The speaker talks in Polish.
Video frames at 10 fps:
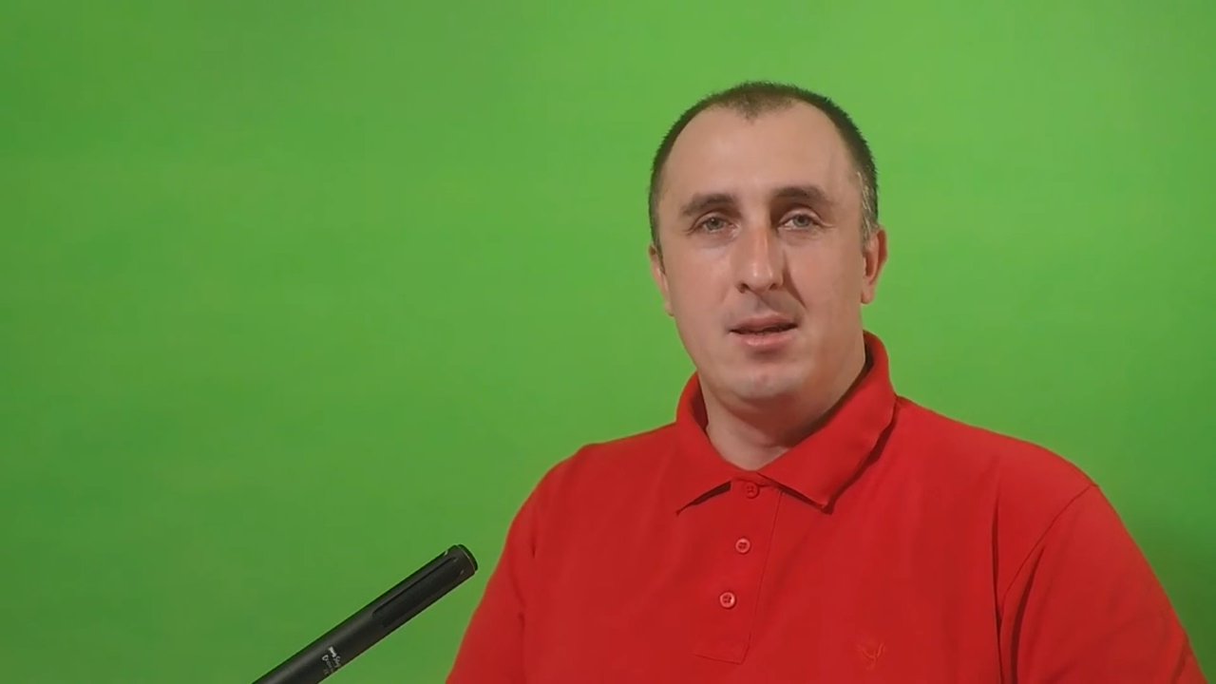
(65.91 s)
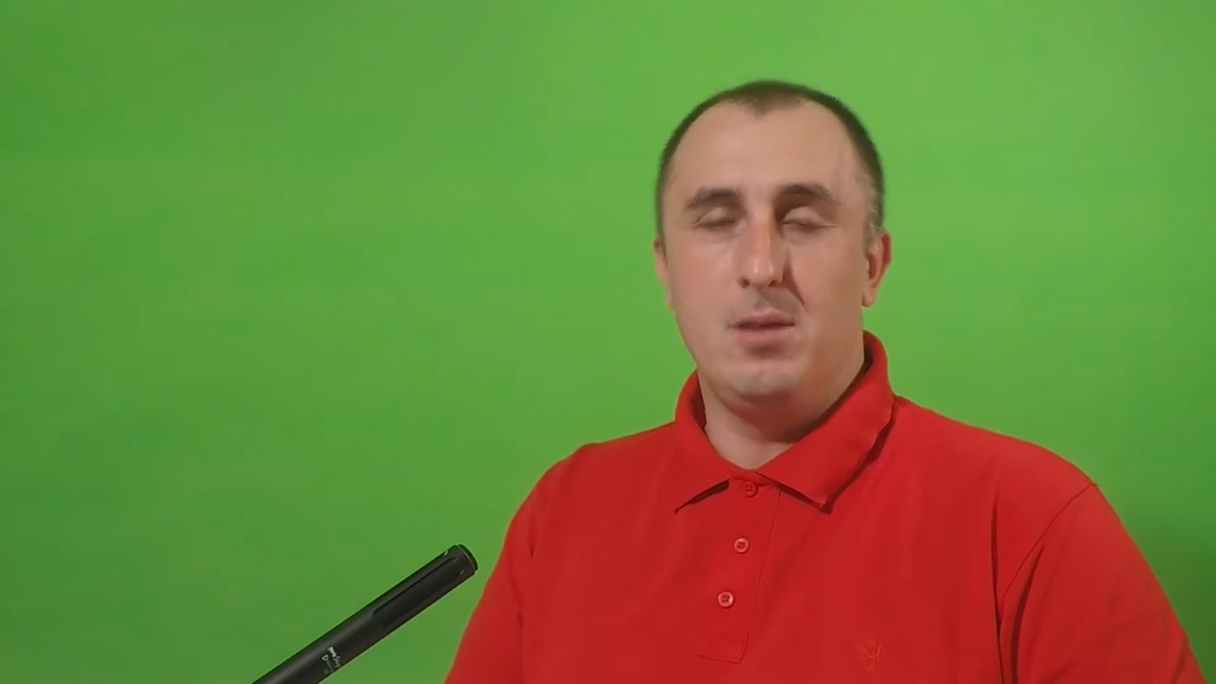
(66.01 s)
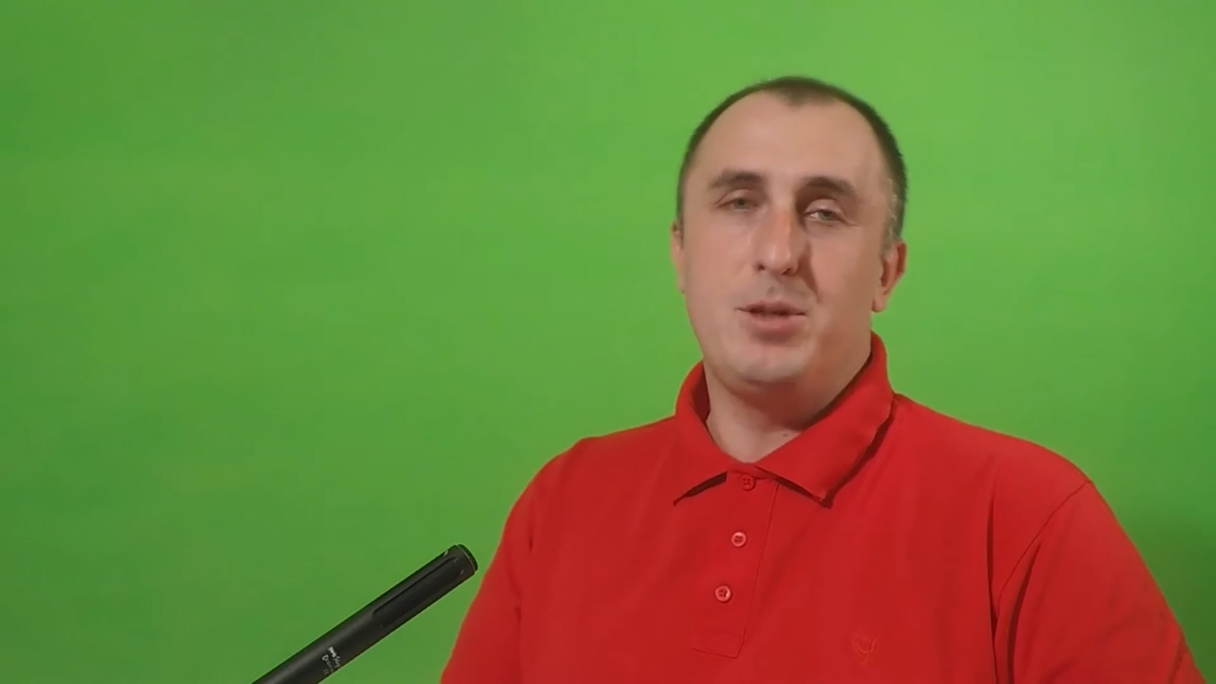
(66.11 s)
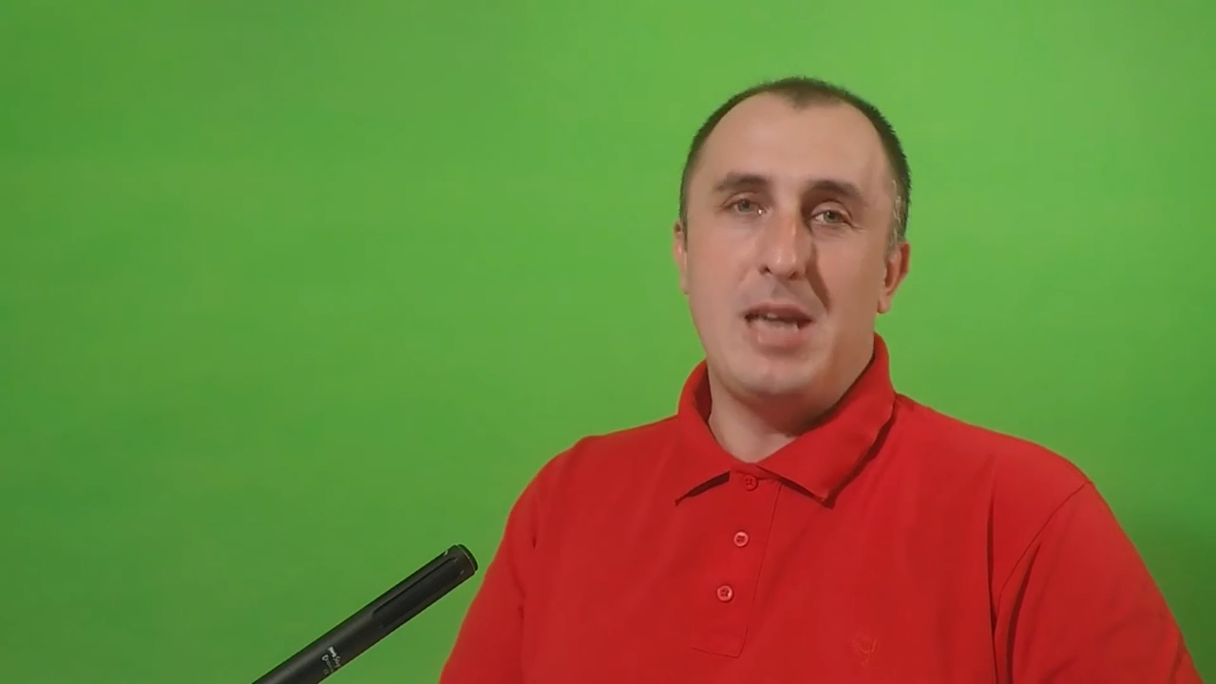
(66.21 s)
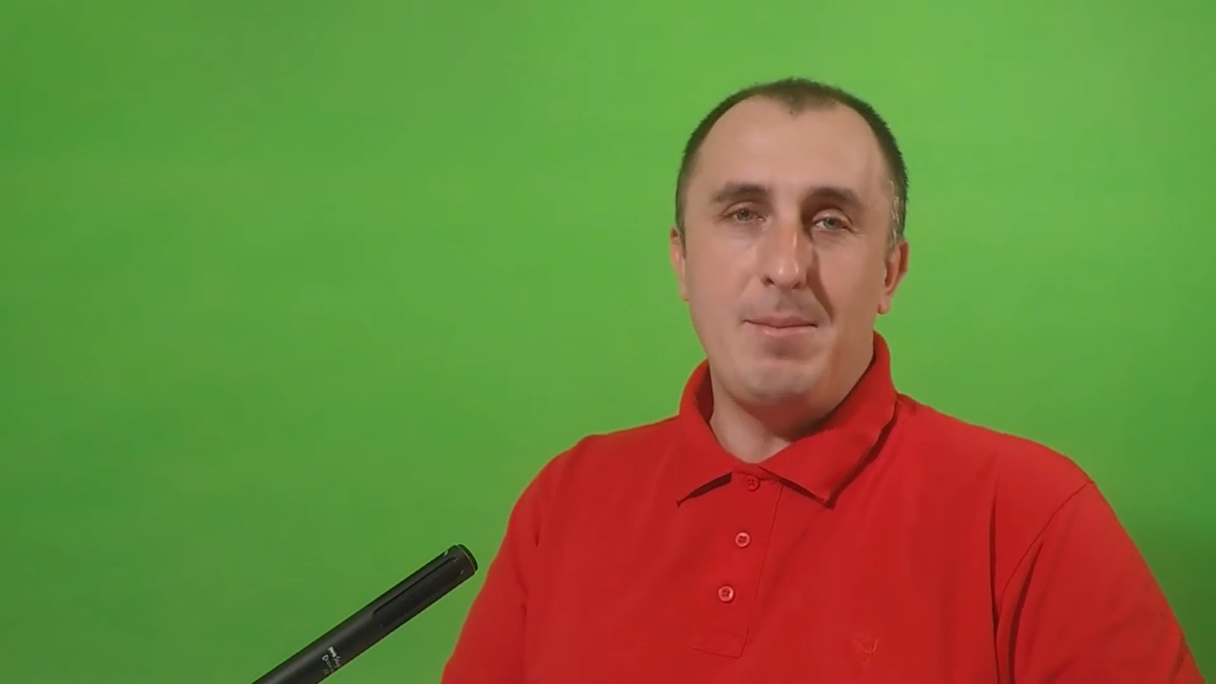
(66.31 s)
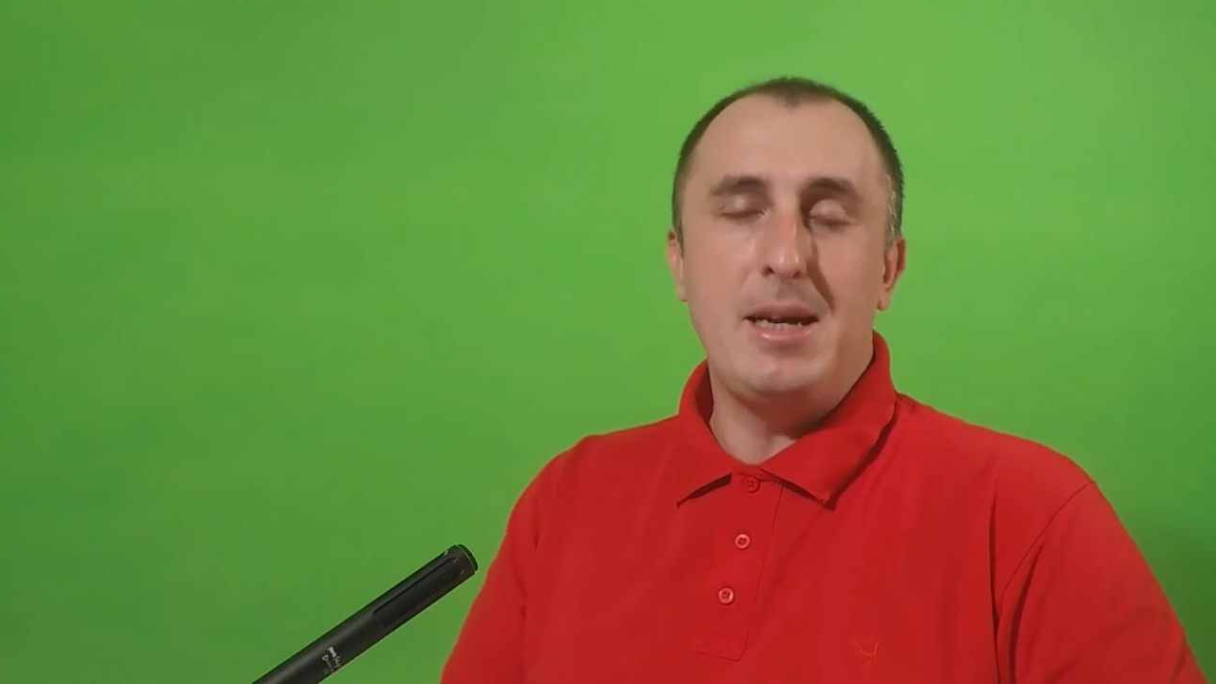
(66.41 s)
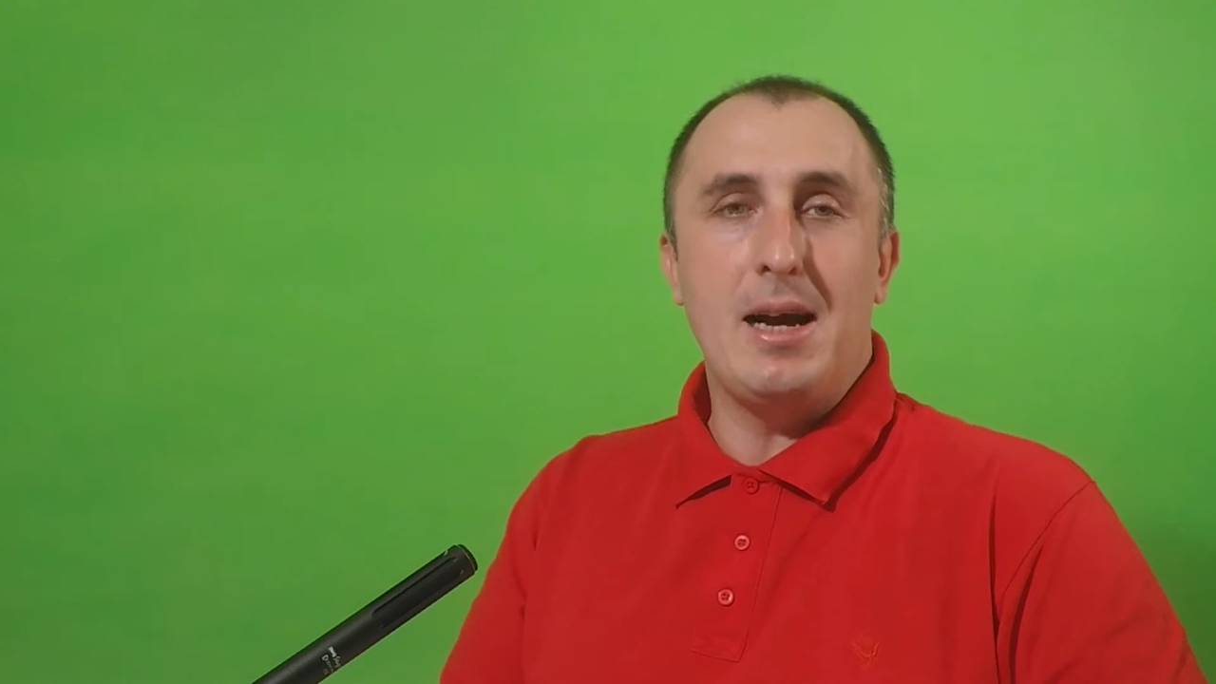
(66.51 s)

No przynajmniej